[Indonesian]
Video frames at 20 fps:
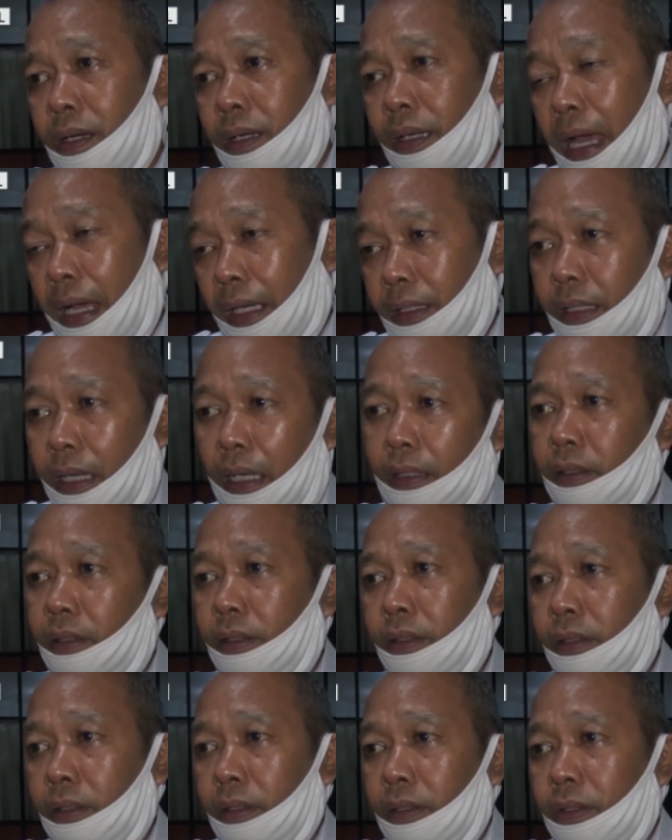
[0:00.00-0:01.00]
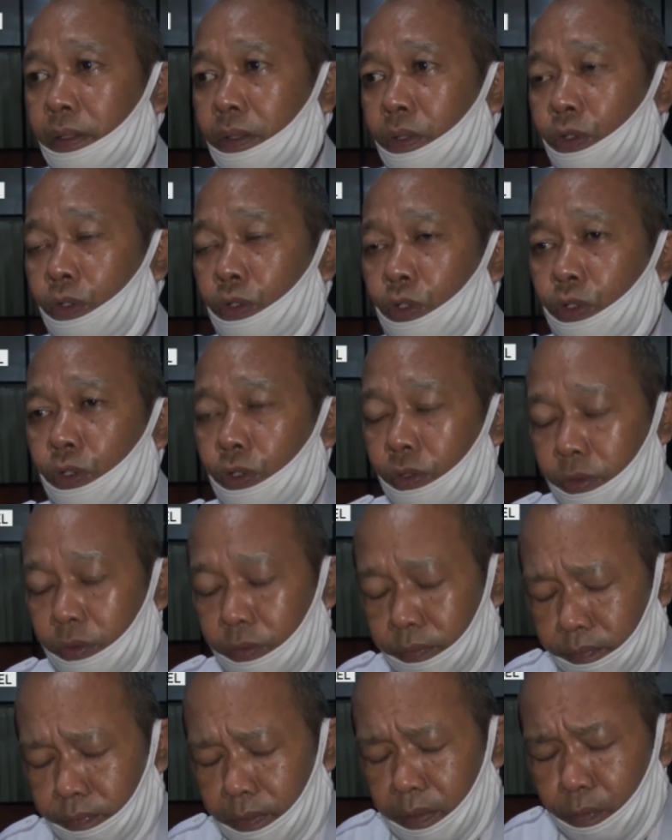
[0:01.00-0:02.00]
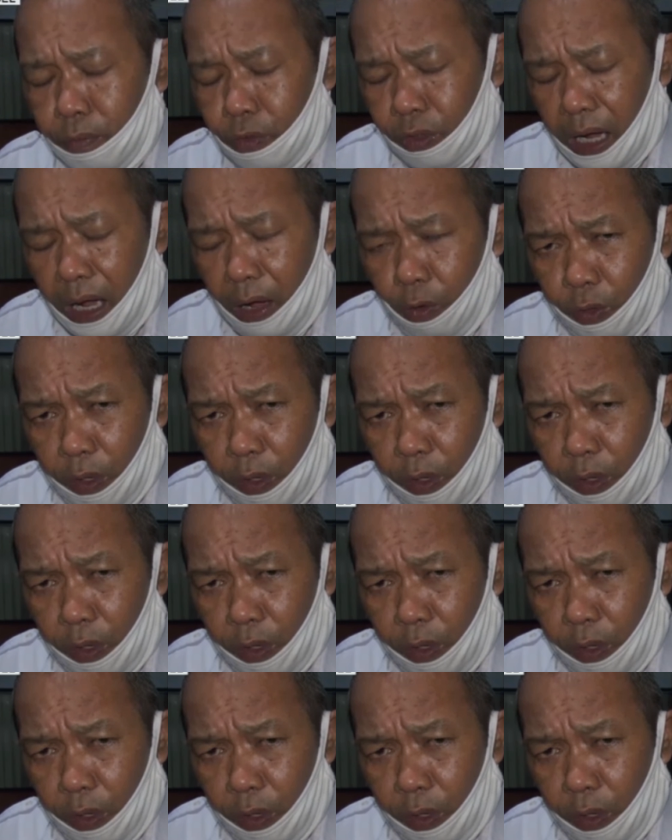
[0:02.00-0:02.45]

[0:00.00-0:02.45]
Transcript: rakyat untuk membuka